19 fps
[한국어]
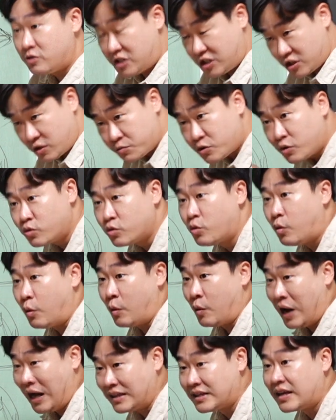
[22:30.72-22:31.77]
직접적으로
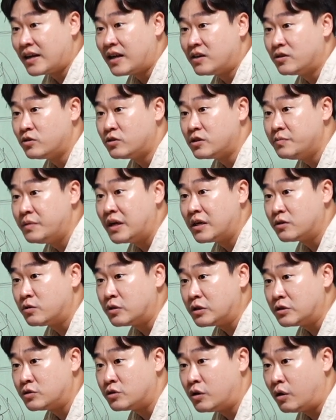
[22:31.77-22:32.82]
갔다라는 걸 의미하는
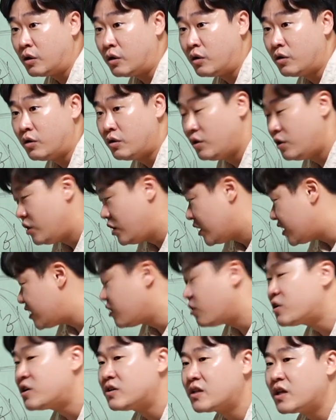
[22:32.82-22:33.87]
거겠죠.
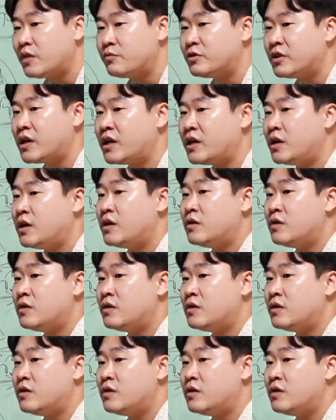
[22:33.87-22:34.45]
그렇기 때문에